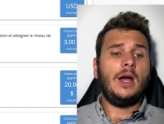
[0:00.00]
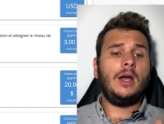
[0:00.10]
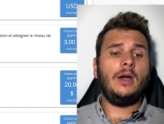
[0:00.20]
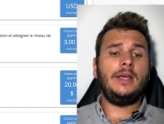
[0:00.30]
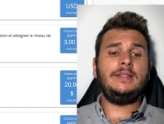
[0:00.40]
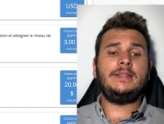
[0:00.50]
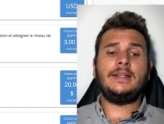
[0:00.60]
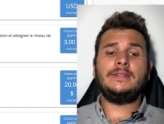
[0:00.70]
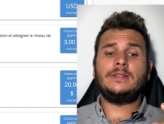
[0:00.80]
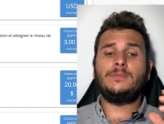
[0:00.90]
euh,
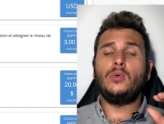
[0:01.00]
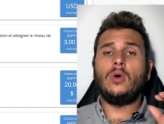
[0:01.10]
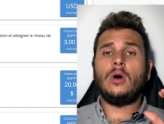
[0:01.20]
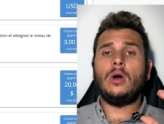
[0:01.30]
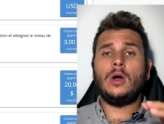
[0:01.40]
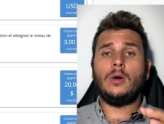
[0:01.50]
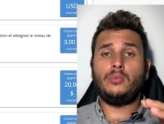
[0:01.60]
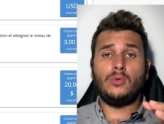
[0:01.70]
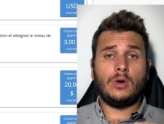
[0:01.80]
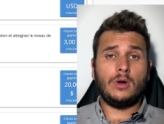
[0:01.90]
eSense pour,
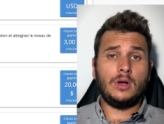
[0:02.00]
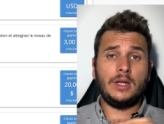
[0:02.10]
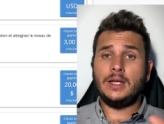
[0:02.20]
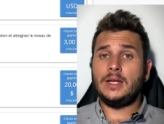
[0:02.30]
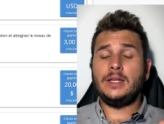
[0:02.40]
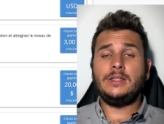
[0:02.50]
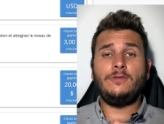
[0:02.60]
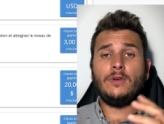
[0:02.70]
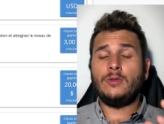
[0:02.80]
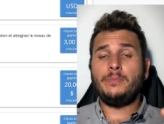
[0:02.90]
pour les,
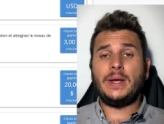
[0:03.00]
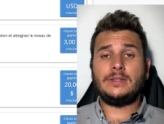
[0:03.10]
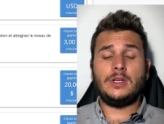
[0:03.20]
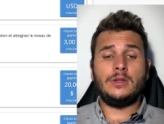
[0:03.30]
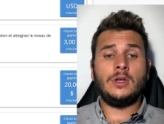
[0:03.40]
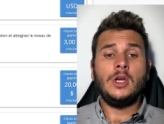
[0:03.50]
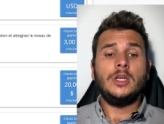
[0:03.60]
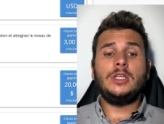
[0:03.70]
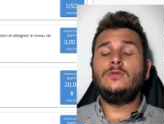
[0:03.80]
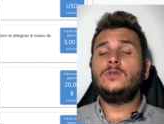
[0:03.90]
différentes personnes
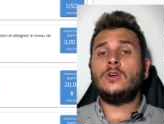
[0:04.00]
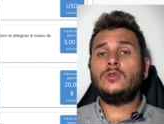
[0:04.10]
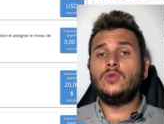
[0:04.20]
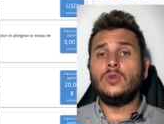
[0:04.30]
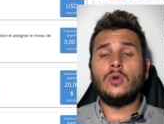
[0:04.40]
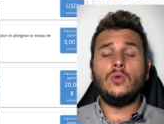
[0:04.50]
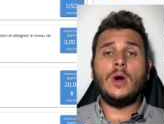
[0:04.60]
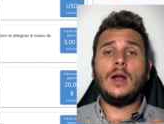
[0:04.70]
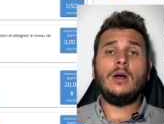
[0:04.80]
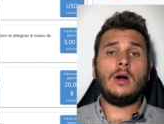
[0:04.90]
qui vous entourent ou
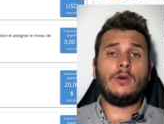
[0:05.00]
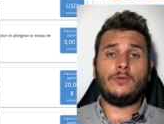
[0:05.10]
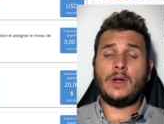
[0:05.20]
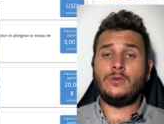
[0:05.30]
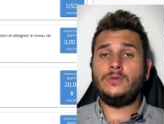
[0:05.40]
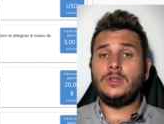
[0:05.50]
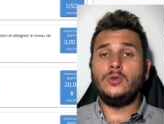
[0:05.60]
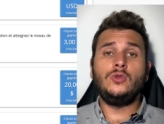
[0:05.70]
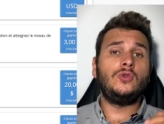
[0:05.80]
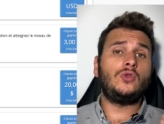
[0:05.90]
alors faire une vidéo
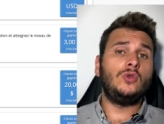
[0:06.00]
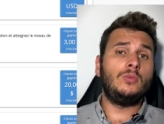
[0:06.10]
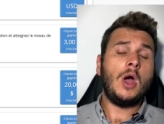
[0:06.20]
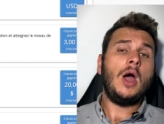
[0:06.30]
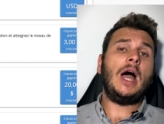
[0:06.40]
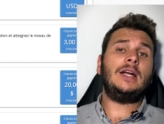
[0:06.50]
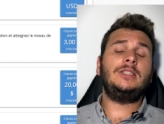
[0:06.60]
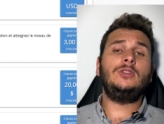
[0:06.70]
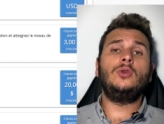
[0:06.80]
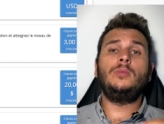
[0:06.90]
YouTube,
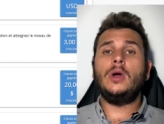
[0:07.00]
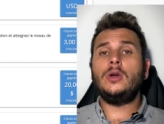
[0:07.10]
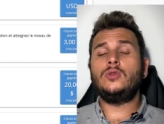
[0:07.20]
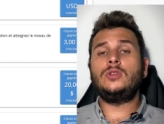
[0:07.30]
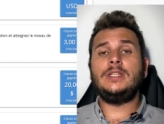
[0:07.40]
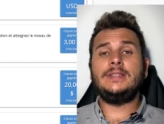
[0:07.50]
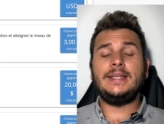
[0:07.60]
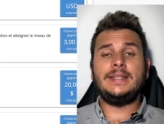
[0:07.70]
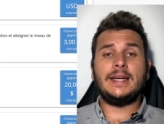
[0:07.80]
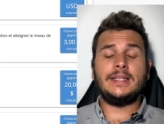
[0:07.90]
article de blog, utiliser
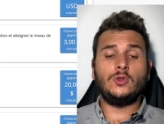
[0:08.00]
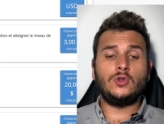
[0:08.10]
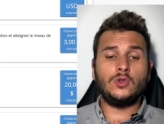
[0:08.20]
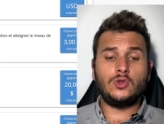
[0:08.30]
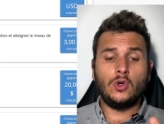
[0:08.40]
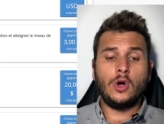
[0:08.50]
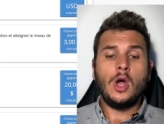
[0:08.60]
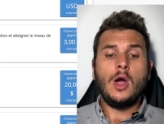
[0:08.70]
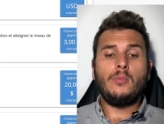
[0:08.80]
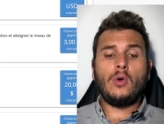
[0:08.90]
des réseaux sociaux
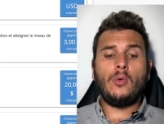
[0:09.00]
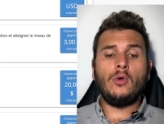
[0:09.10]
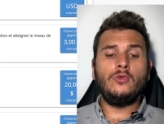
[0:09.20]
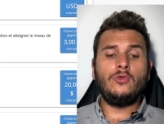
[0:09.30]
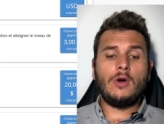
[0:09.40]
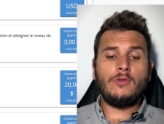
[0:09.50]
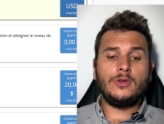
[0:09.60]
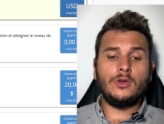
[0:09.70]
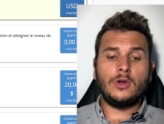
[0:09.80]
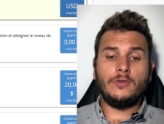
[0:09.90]
pour promouvoir
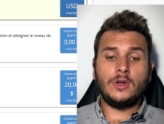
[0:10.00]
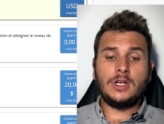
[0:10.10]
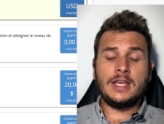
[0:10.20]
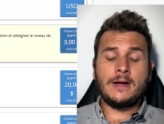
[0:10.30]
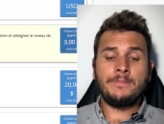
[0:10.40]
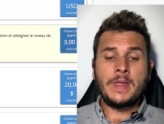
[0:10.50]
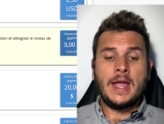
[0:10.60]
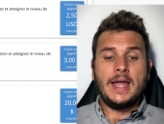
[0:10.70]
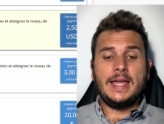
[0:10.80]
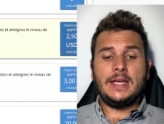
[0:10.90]
votre, votre lien
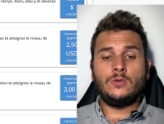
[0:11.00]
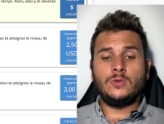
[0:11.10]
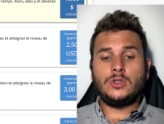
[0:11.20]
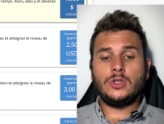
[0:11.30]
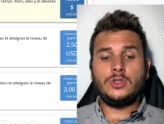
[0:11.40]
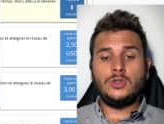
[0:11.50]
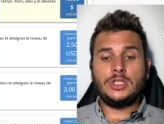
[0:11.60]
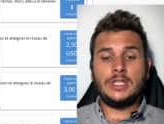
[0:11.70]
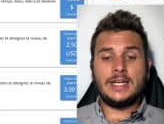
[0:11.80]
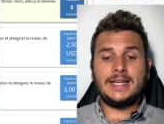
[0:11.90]
et donc de
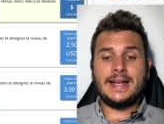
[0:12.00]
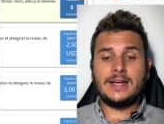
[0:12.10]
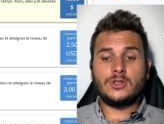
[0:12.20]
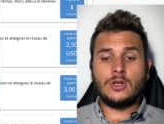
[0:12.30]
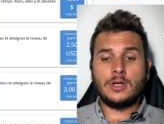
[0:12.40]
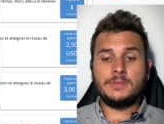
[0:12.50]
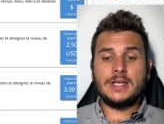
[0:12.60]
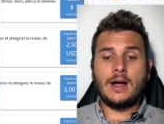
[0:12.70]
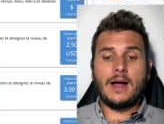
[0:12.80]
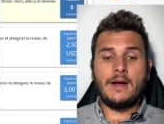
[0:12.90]
générer de l'argent comme
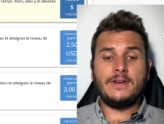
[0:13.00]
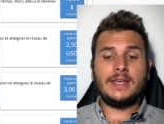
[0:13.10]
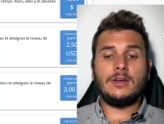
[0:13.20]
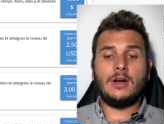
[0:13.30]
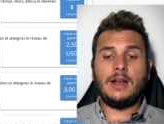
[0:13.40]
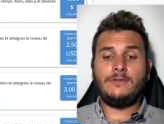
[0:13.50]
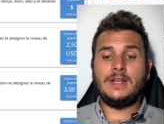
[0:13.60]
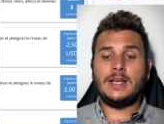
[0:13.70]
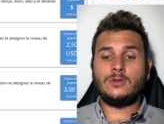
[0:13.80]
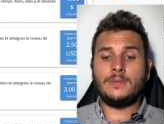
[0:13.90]
ça avec
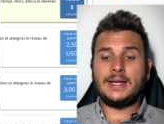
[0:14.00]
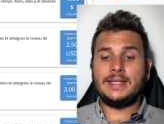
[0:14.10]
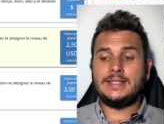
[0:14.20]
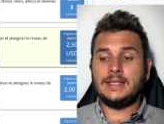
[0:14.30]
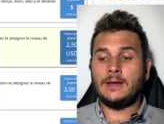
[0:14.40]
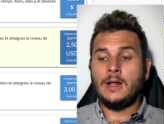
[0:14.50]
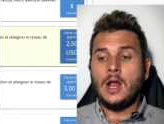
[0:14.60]
l'affiliation marketing.